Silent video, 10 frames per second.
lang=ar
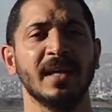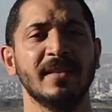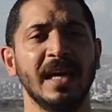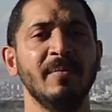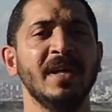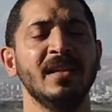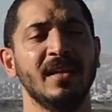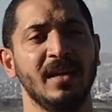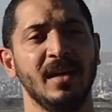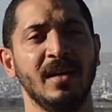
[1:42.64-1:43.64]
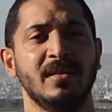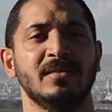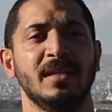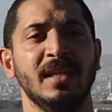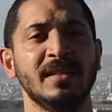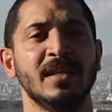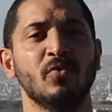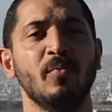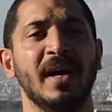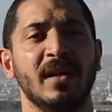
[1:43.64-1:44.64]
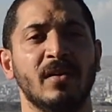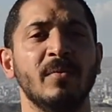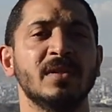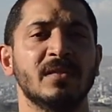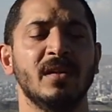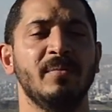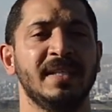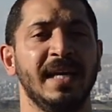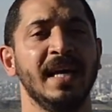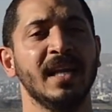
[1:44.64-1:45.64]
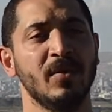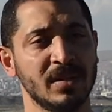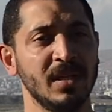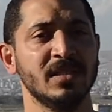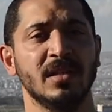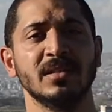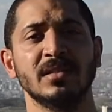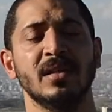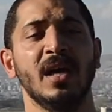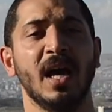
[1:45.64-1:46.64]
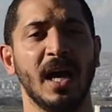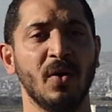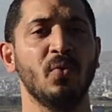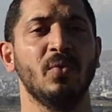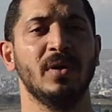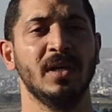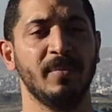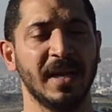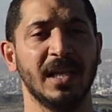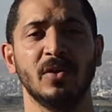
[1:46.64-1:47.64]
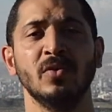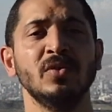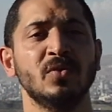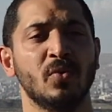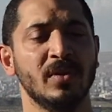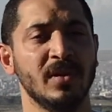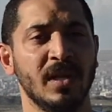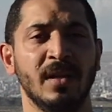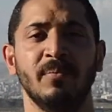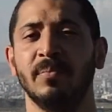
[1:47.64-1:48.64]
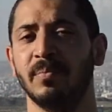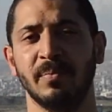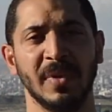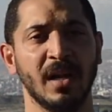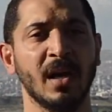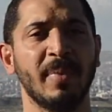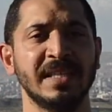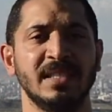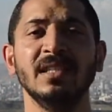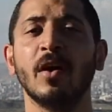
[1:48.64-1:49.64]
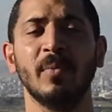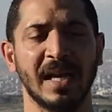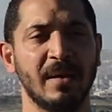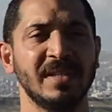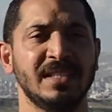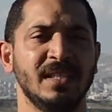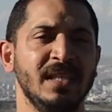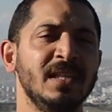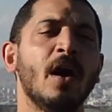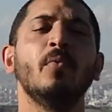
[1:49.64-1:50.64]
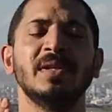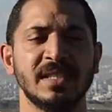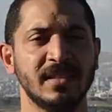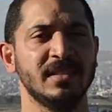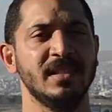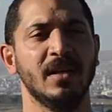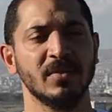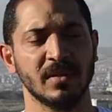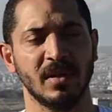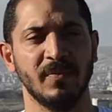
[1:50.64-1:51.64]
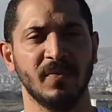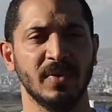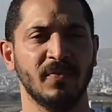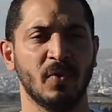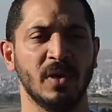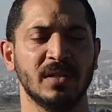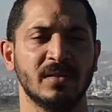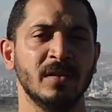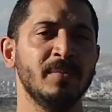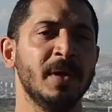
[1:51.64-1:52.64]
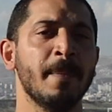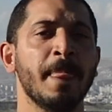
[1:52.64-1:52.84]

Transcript: دايما احرص ان انت تكون معاك اقامه الطالب بتاعك لو انت ليسانس او آه، بكالوريوس تكون بالاربع سنين او بالخمس سنين او بالست سنين لو انت طالب في كليه الطب